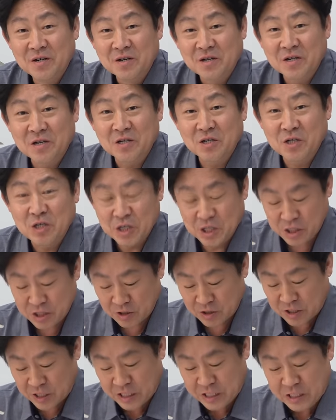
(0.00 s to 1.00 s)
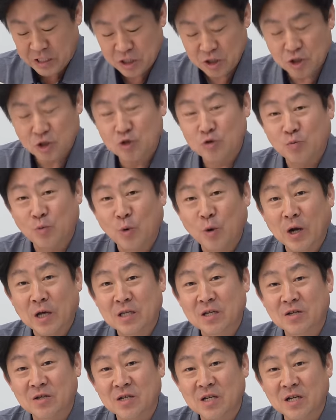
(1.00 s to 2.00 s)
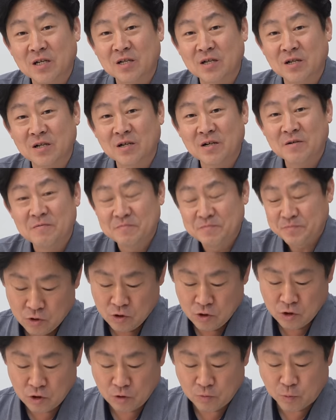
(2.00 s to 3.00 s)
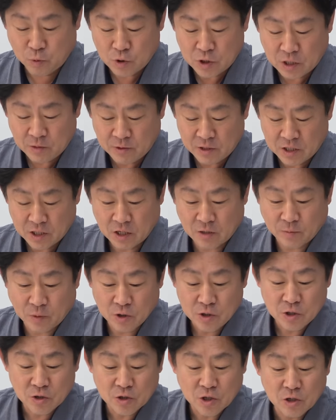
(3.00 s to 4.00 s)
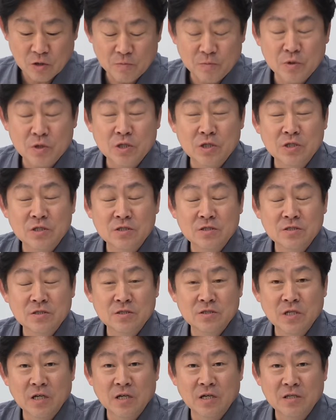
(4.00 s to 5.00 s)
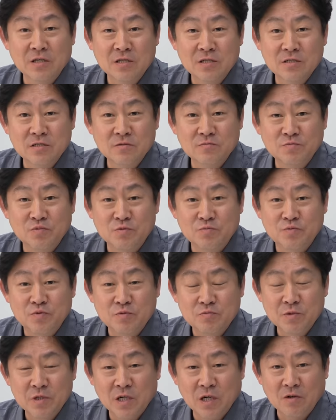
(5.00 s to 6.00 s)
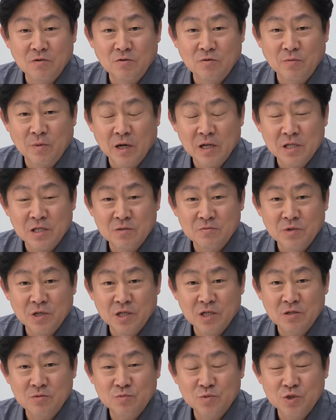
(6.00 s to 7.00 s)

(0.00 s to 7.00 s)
그래서 이런 게 있는지도 몰랐어 사실 이걸 보자마자 번역 캘퍼스에 리 있는 부품이라고 말씀하시는